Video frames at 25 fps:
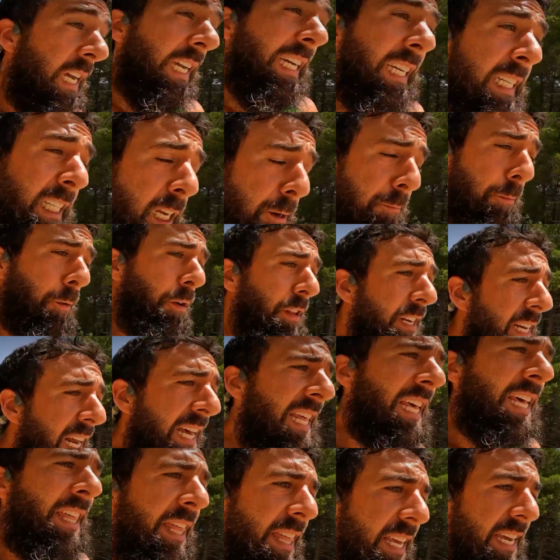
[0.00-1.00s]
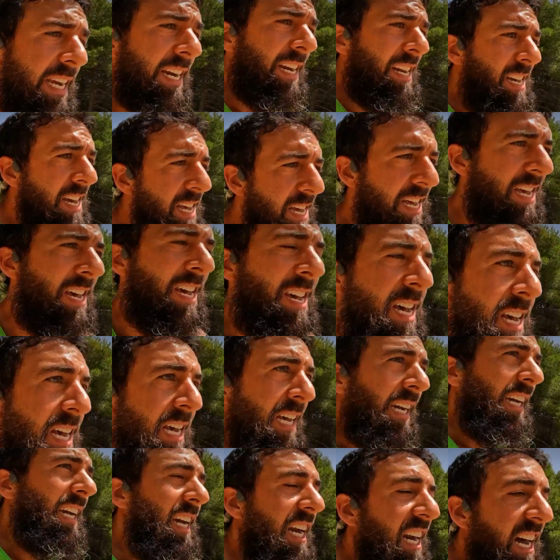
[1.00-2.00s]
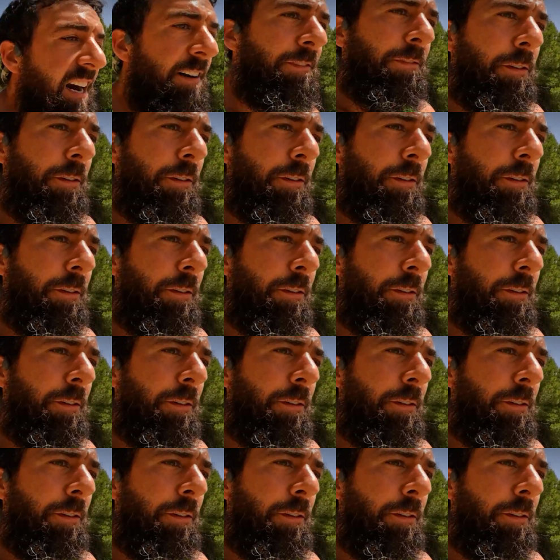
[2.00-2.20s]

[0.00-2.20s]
Y se podría decir que la